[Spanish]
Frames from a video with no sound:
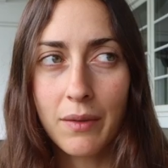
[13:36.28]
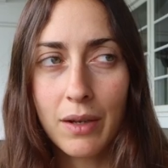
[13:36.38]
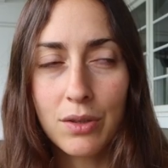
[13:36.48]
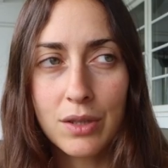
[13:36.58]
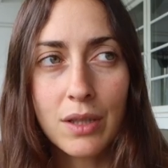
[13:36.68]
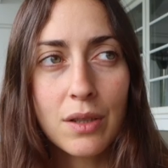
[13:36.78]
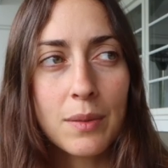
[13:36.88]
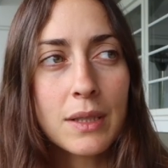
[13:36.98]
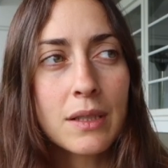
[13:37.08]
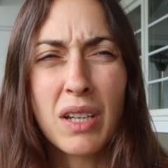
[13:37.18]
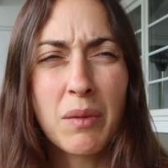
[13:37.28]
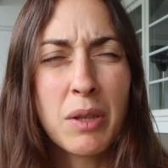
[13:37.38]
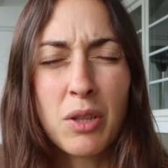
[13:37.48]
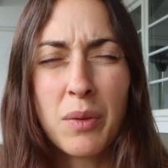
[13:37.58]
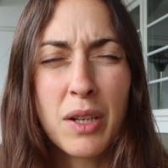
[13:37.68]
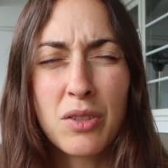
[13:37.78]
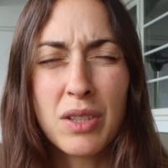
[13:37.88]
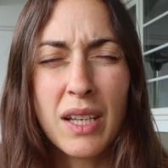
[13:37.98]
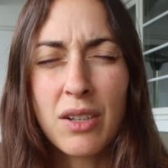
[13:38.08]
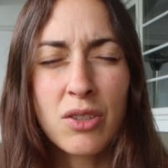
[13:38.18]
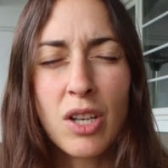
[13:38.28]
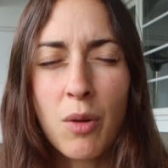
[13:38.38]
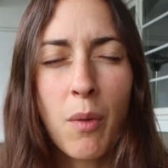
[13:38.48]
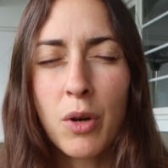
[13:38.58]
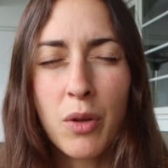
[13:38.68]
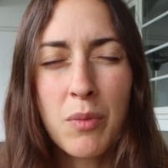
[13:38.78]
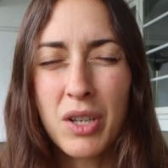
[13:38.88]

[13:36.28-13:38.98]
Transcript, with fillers: te van los síntomas. Tratamiento varios días, no sé, no me acuerdo bien